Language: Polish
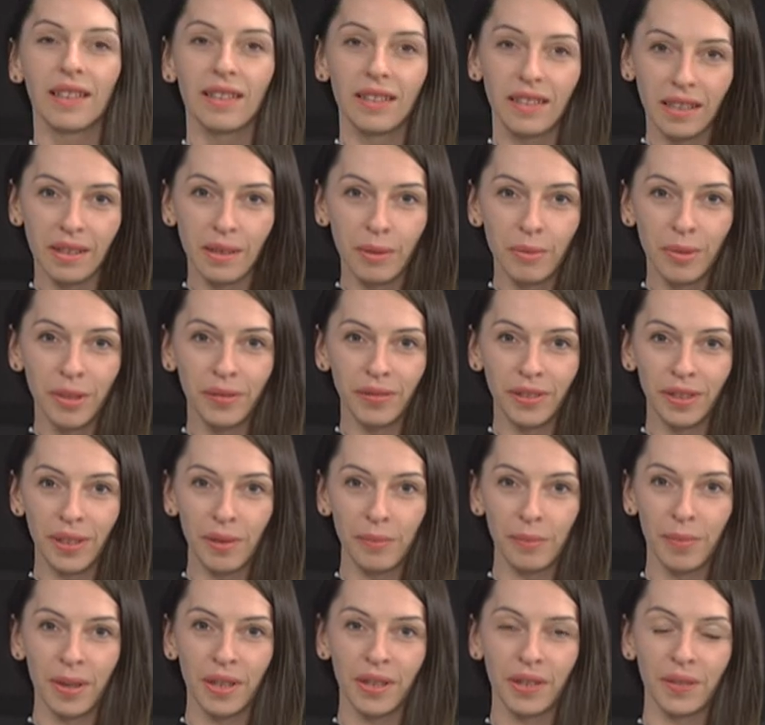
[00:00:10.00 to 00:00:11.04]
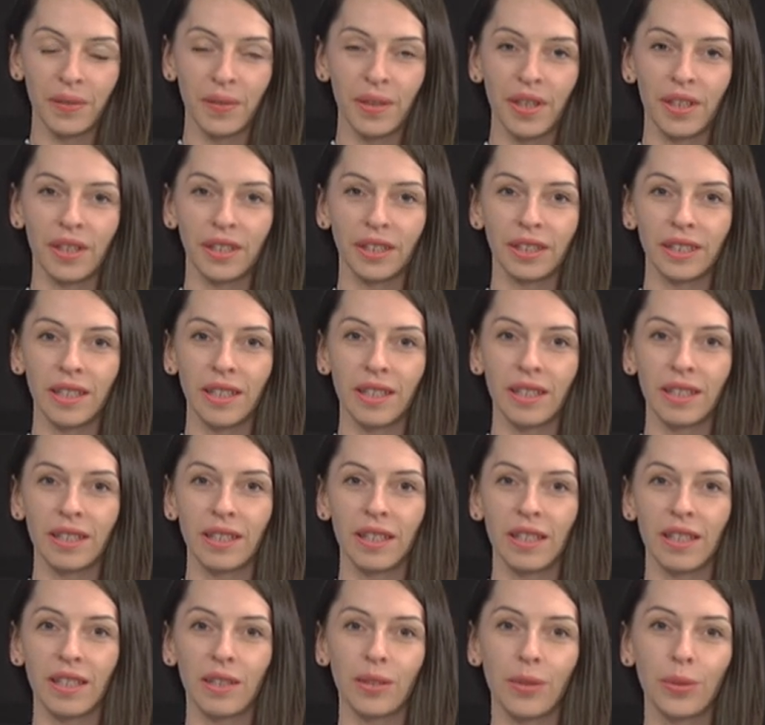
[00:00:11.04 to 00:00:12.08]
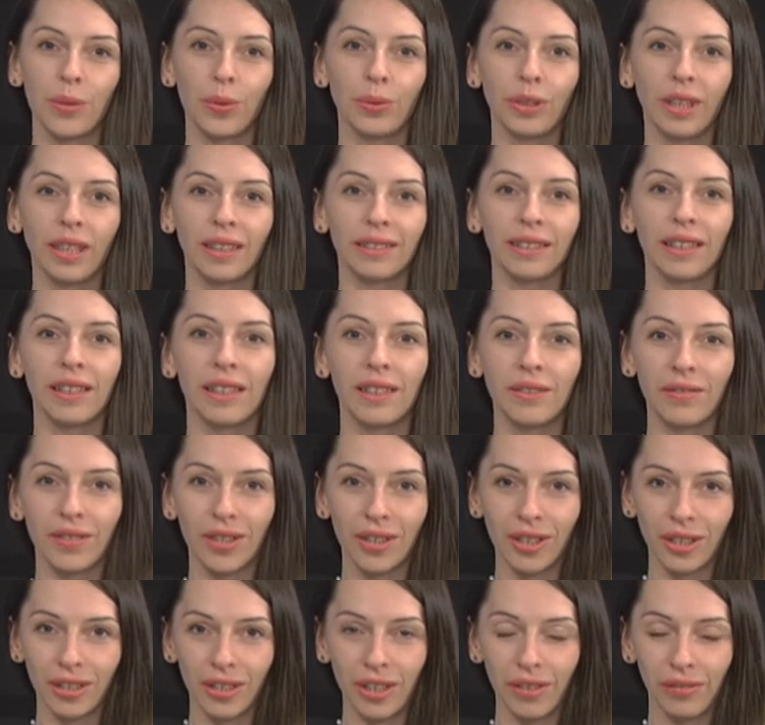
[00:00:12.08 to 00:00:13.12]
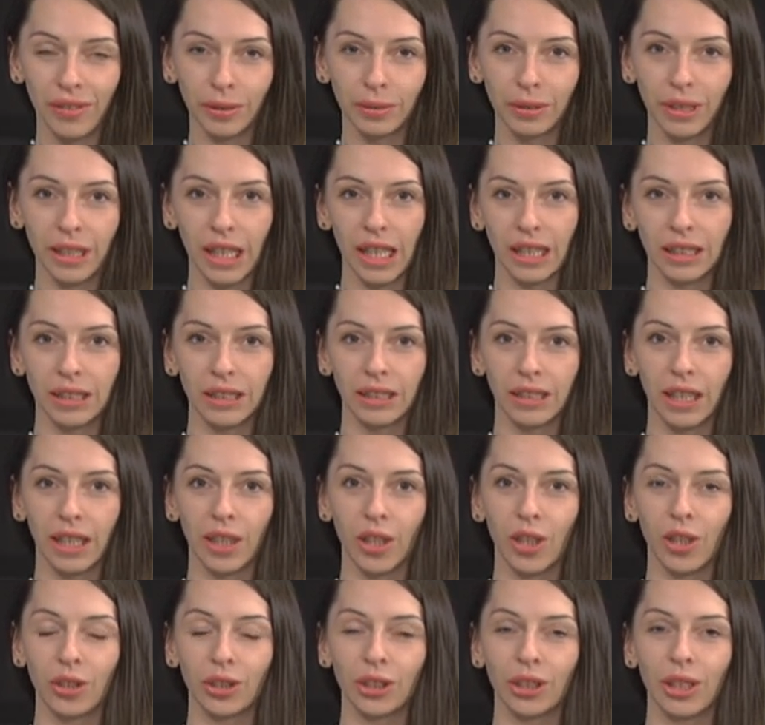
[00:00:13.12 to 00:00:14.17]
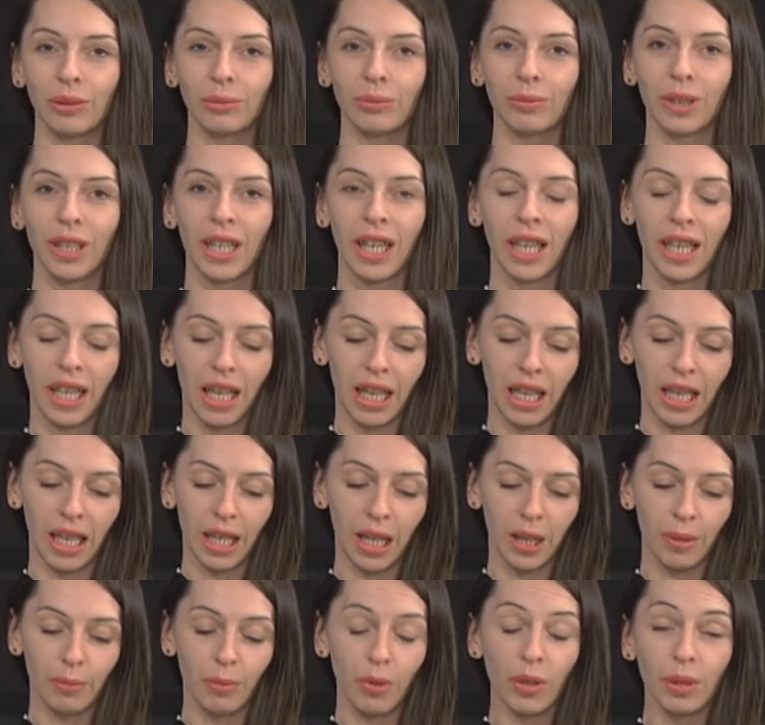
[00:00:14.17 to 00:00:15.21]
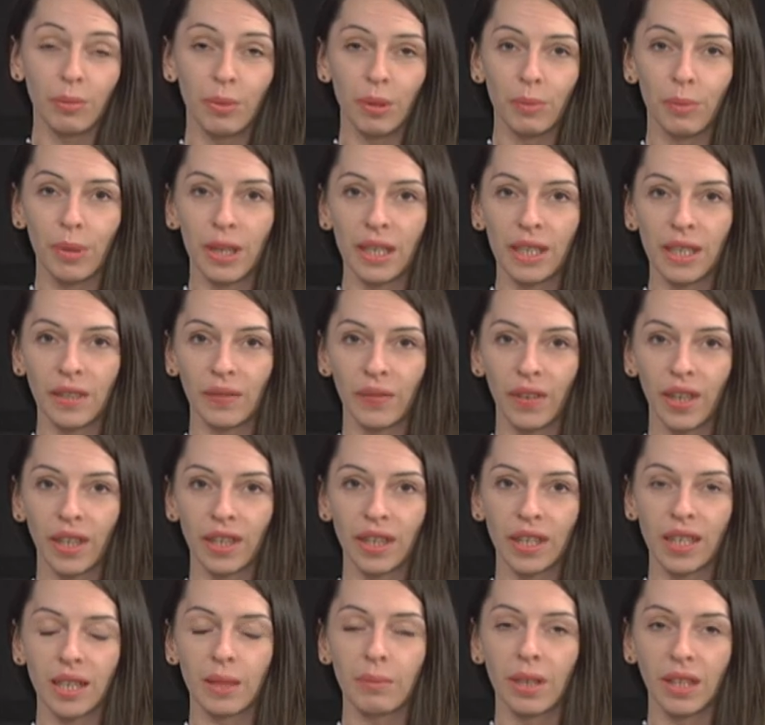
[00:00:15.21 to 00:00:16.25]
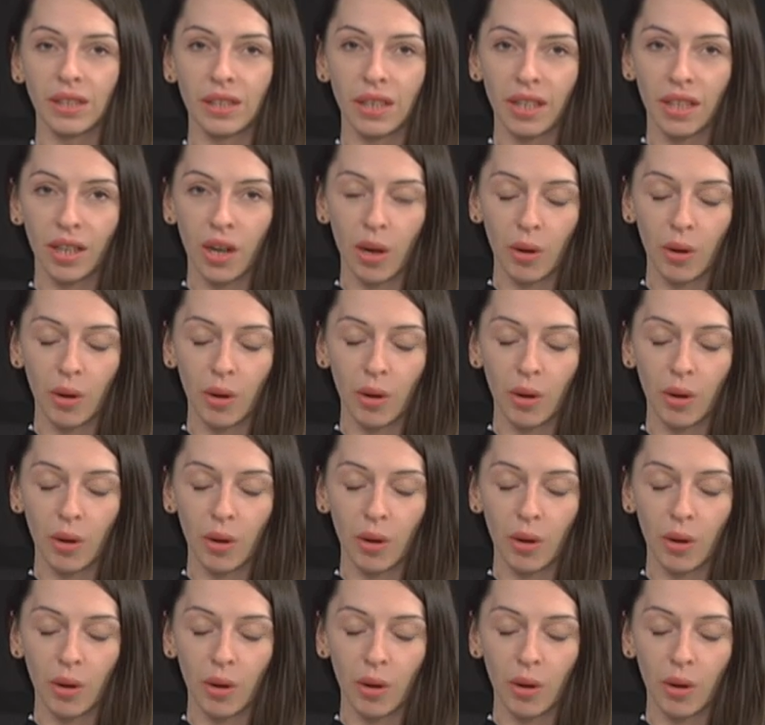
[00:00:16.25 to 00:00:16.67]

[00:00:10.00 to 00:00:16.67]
Dzień dobry, witam Państwa z studia telewizji TVT, a dzisiaj gościem e, moim i Państwa jest Maciej